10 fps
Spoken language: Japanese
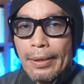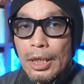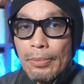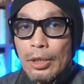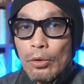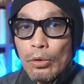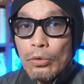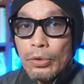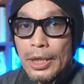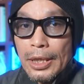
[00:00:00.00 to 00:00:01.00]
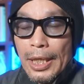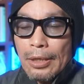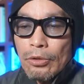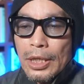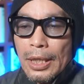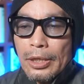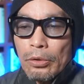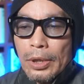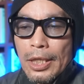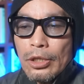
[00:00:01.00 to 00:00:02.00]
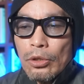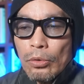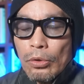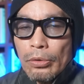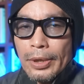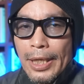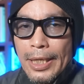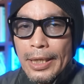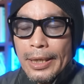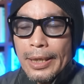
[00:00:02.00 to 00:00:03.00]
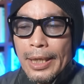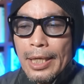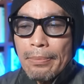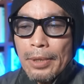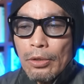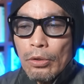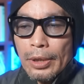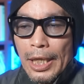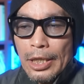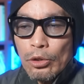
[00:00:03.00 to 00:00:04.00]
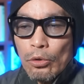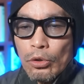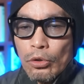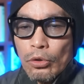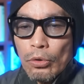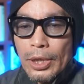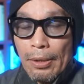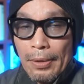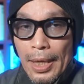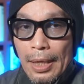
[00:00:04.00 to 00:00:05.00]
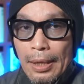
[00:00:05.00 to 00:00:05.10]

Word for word: ちなみにこのフジヤングシナリオ大賞の第1回目の大賞受賞者は、